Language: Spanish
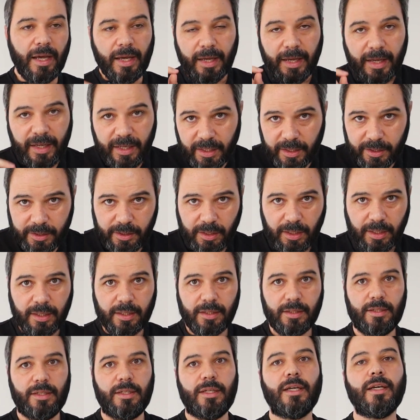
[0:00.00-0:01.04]

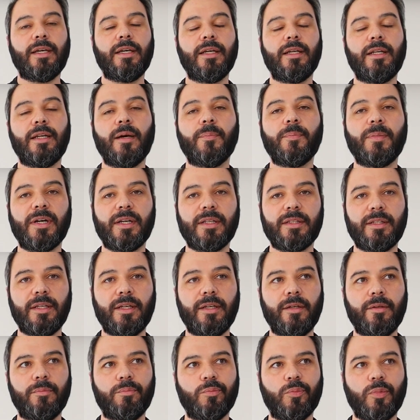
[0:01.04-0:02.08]
Esta es la
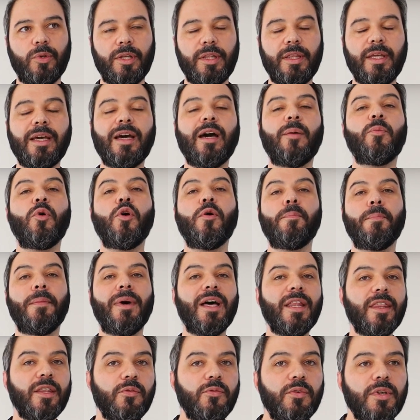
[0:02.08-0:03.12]
parte, pues digamos,
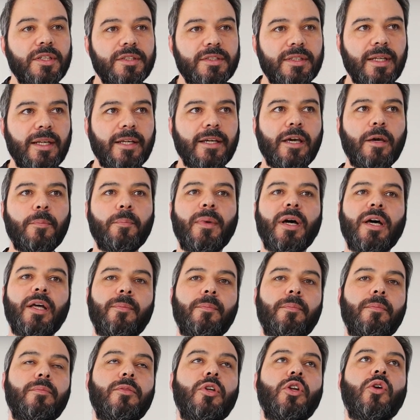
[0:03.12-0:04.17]
más difícil y que más
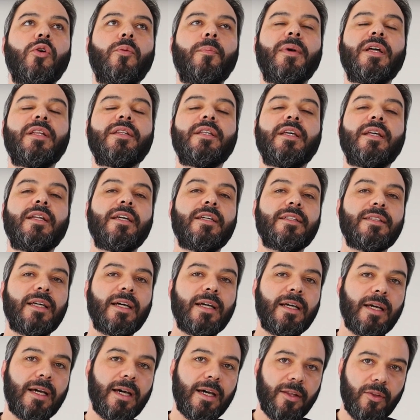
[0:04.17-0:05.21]
nos mantiene
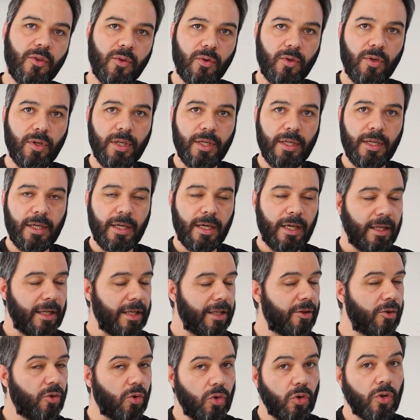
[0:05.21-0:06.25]
estancados en
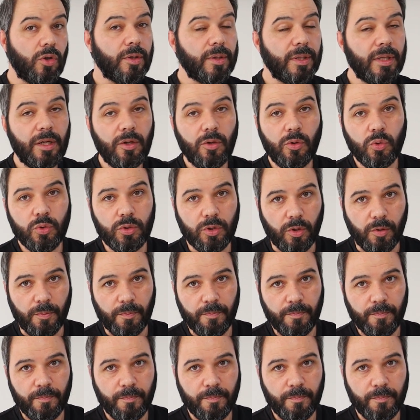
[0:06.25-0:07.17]
el dolor del luto.